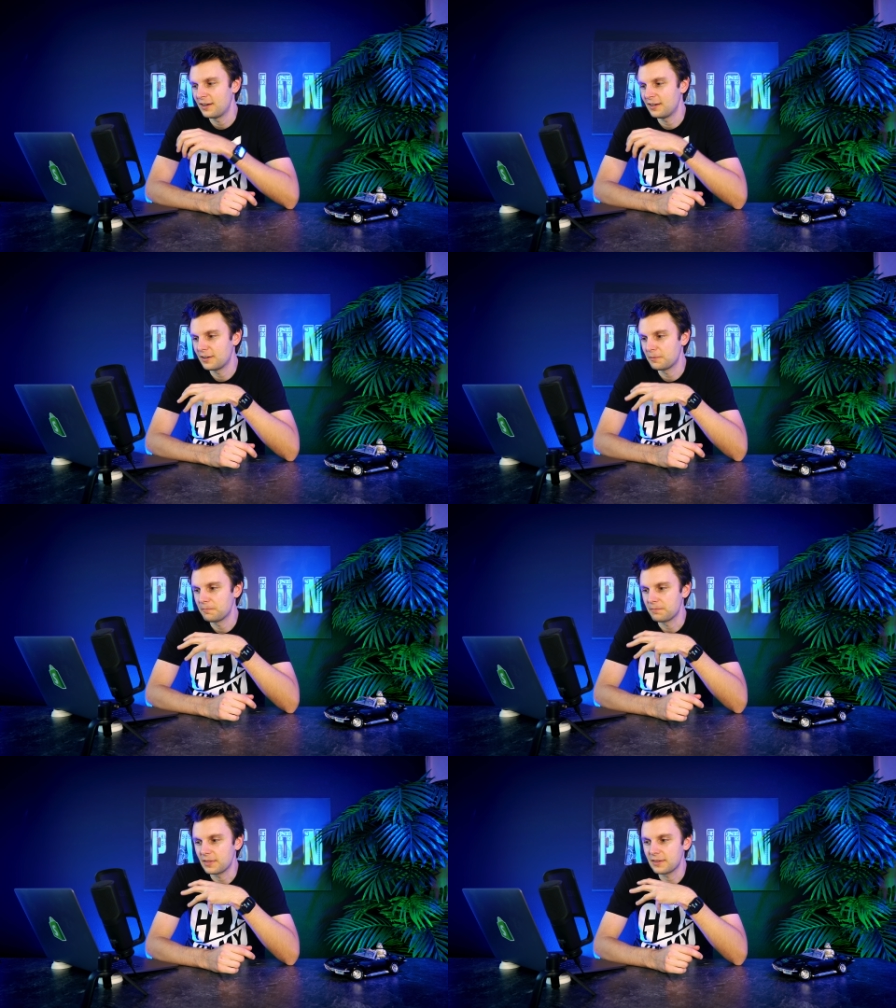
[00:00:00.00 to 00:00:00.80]

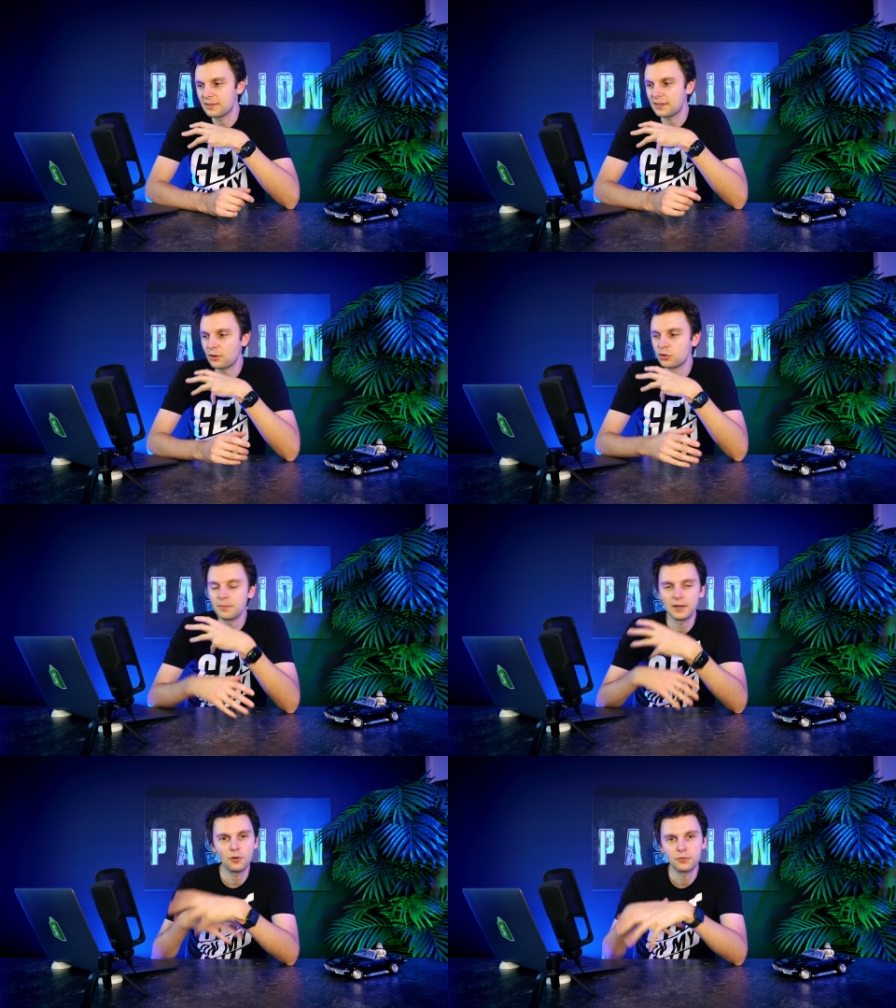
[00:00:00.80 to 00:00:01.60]
Ähm, da
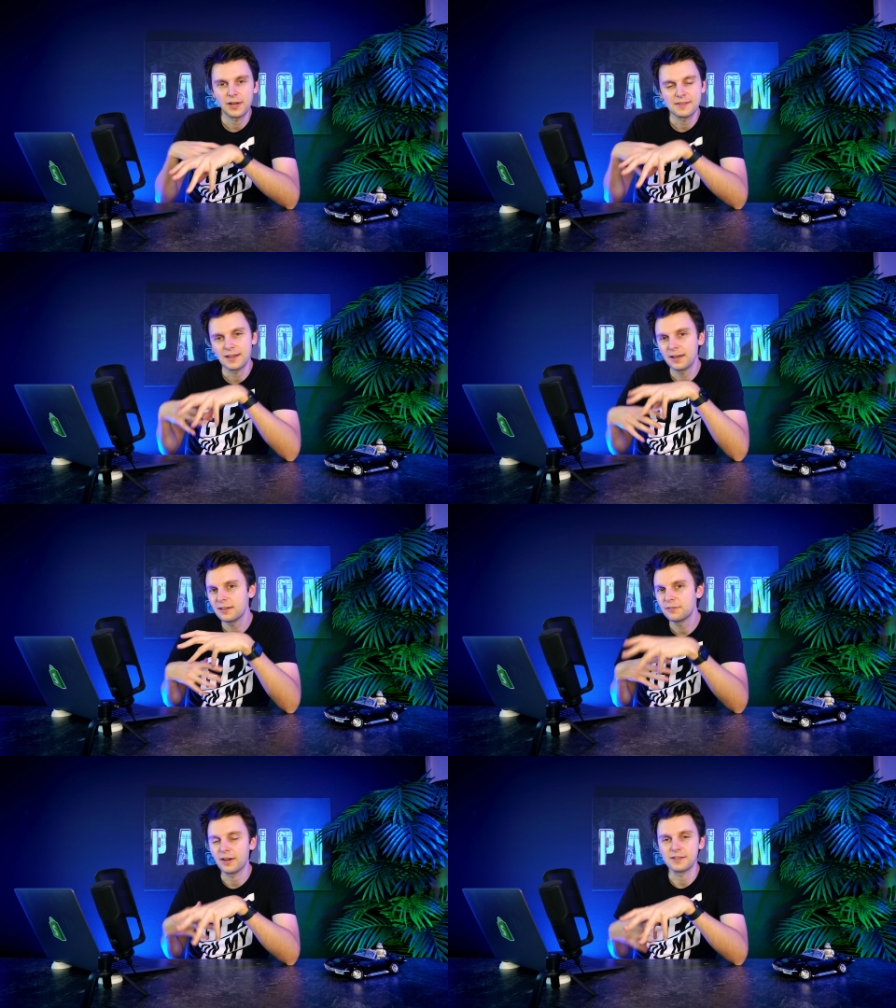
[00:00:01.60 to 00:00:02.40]
könnte man auf ganz
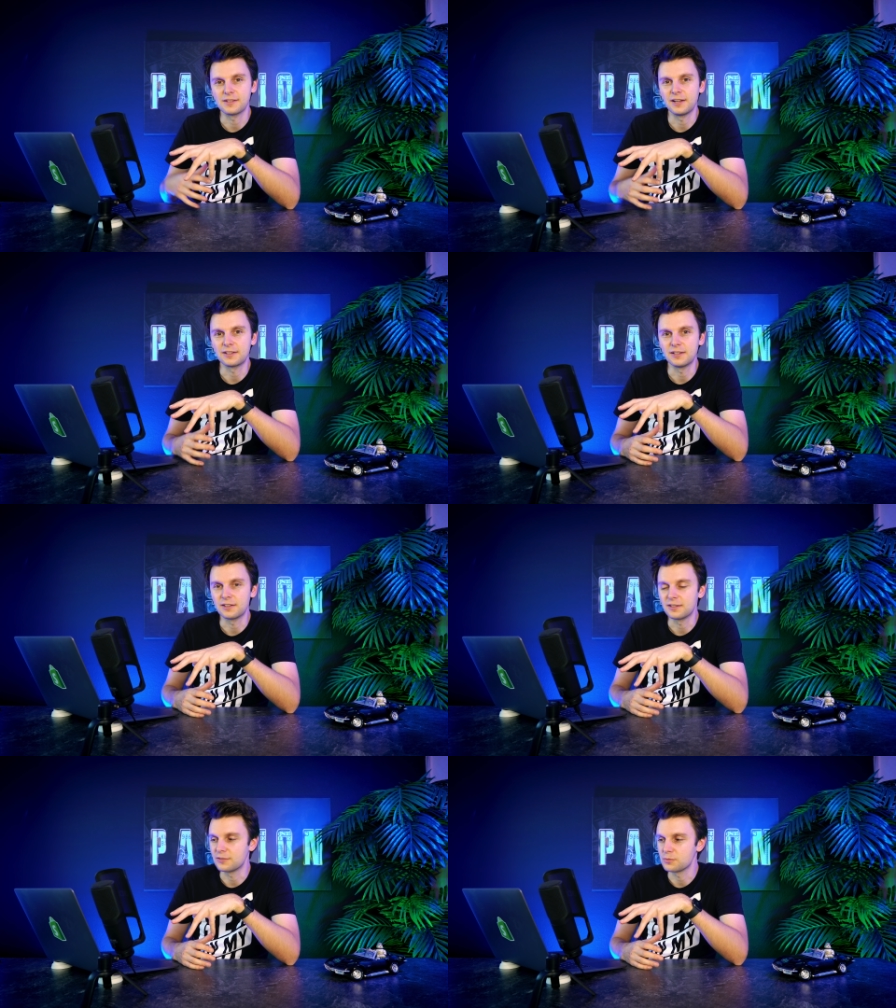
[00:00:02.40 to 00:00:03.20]
andere Weisen halt gehen,
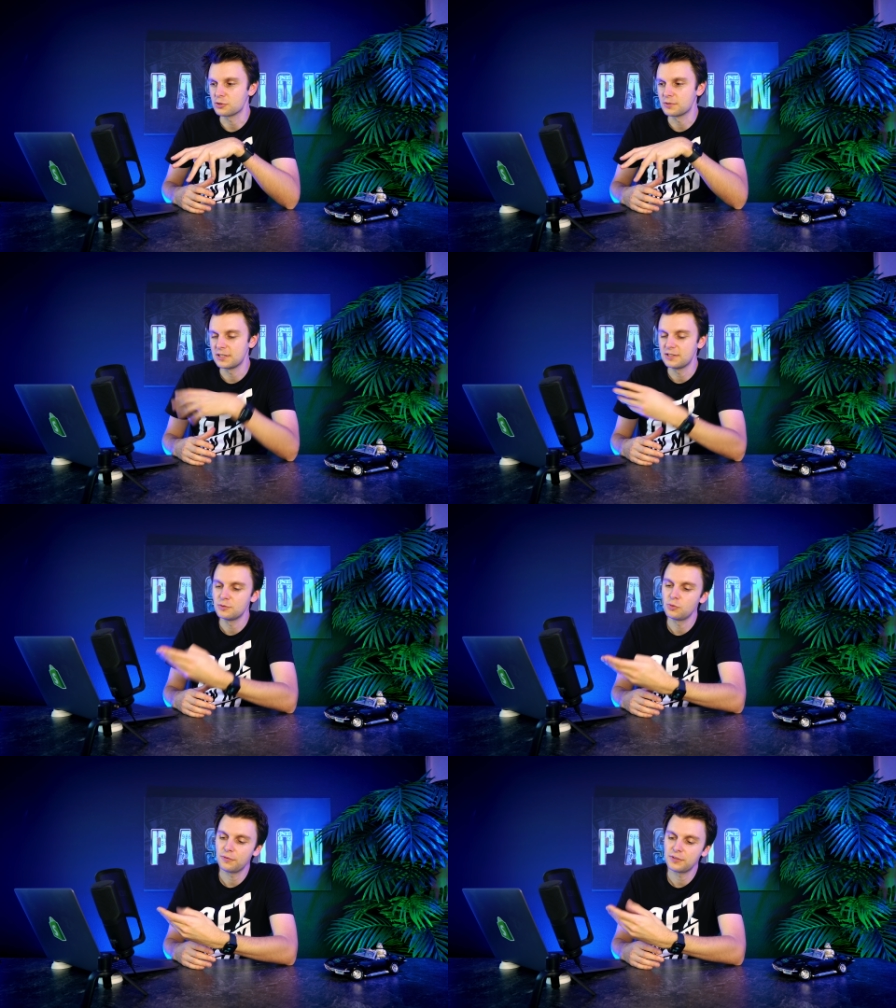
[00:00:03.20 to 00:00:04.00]
gehen. Zum Beispiel die, die
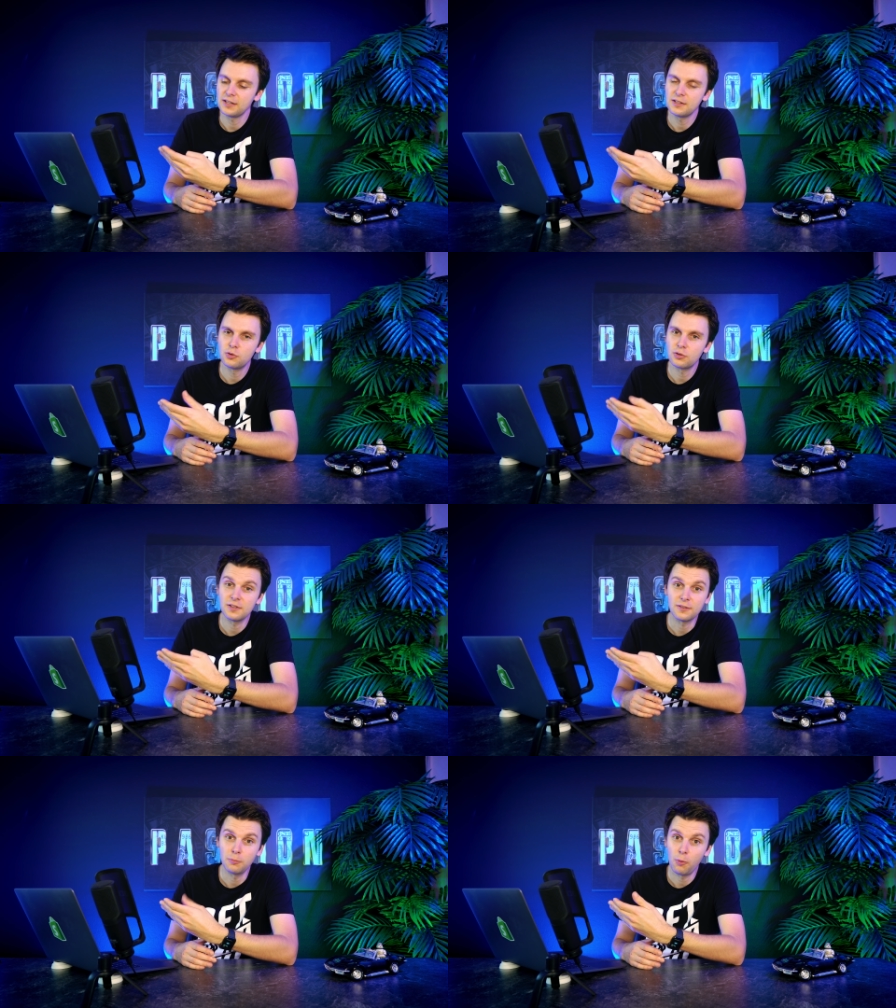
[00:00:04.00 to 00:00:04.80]
nur aufs Handy
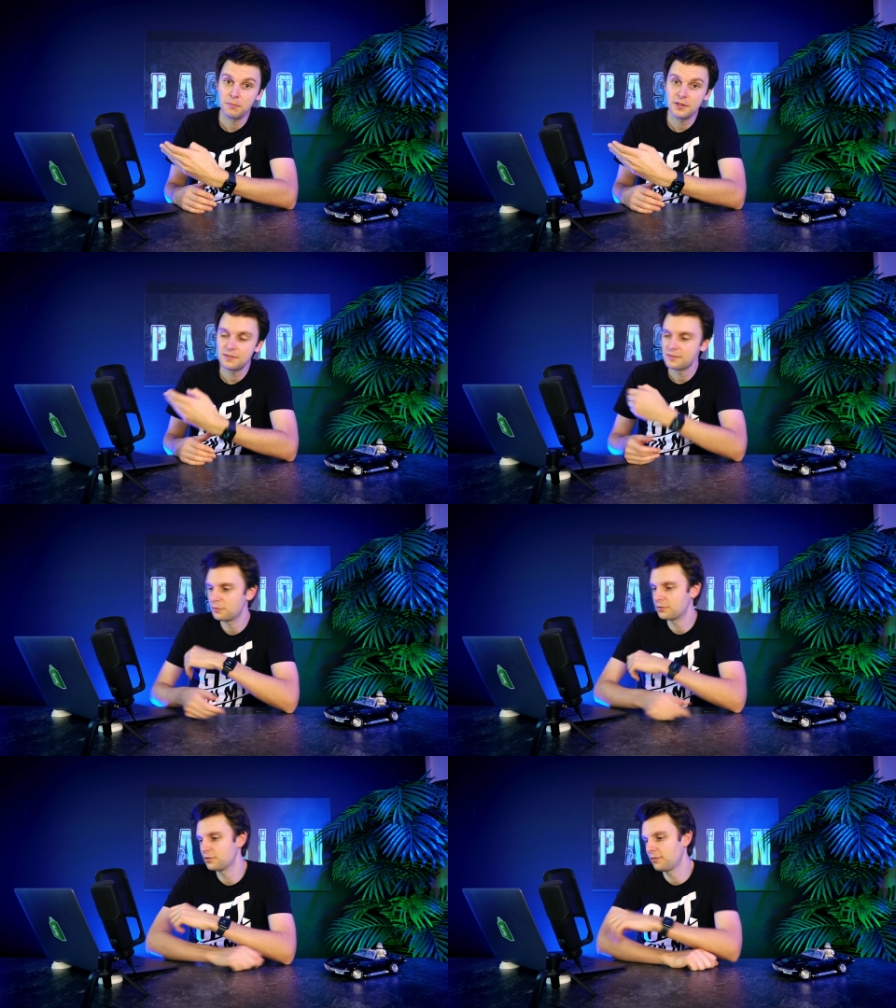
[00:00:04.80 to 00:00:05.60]
gucken, die Smombies
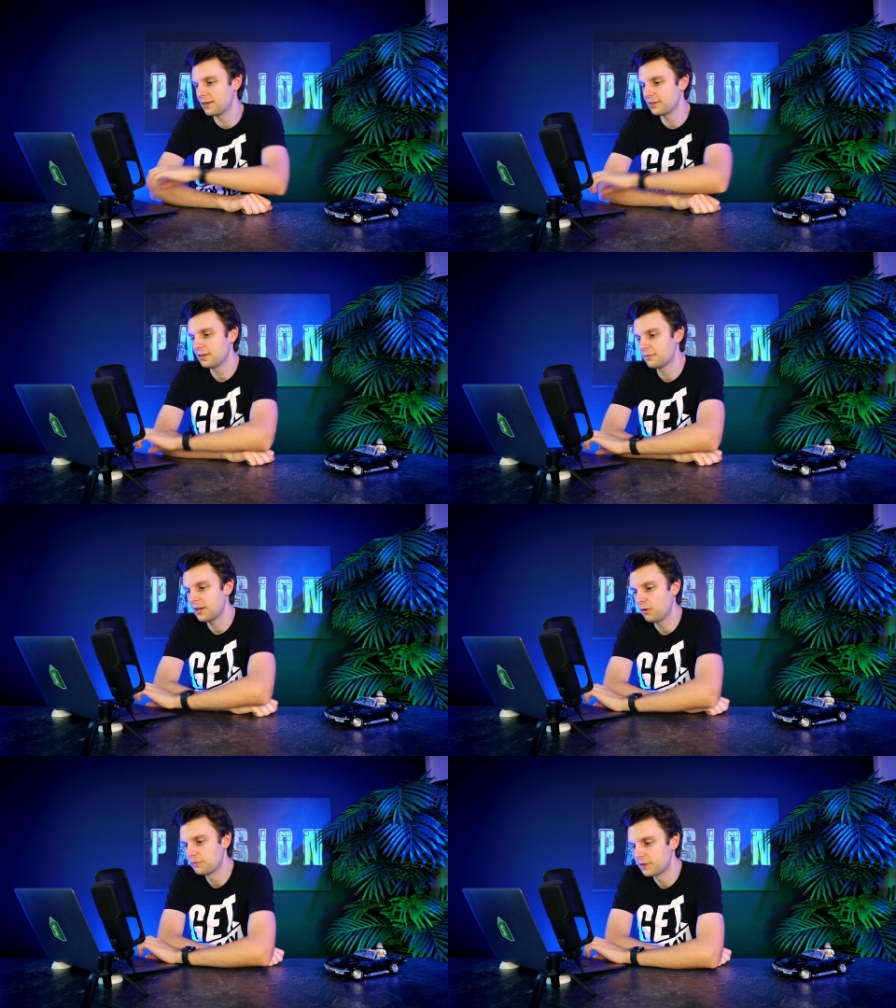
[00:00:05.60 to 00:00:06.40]
und so weiter,
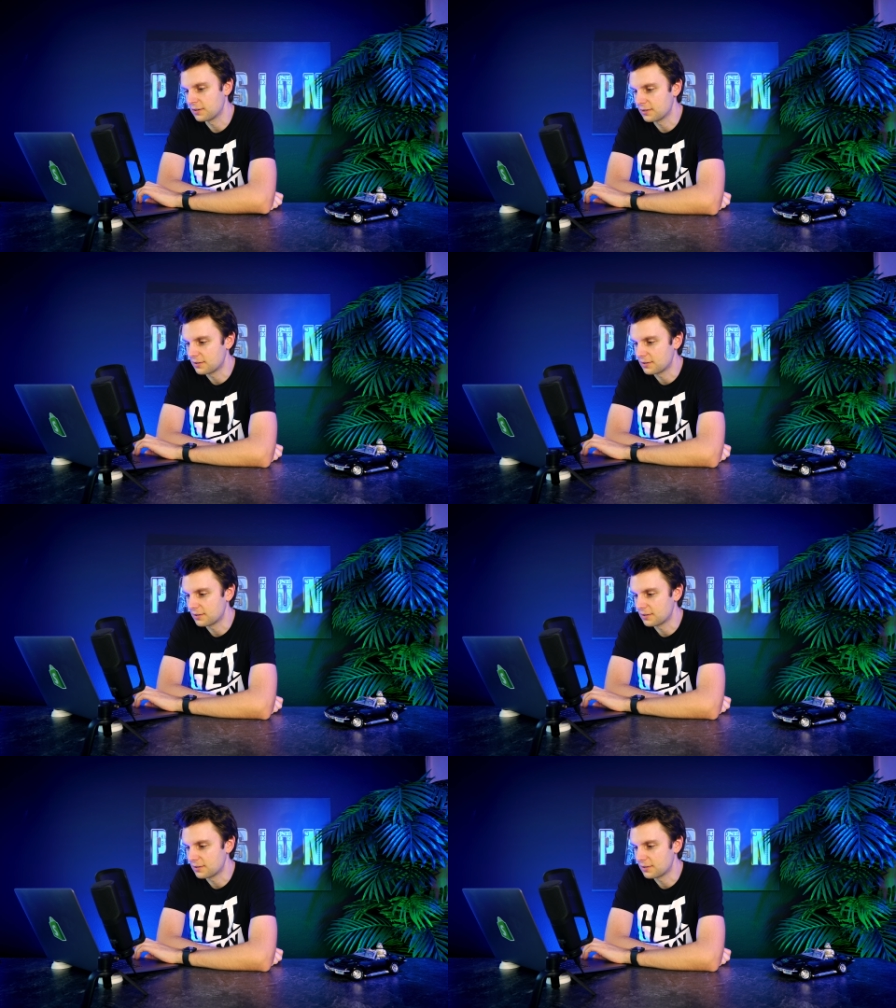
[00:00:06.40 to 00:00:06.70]
wäre auch wieder eine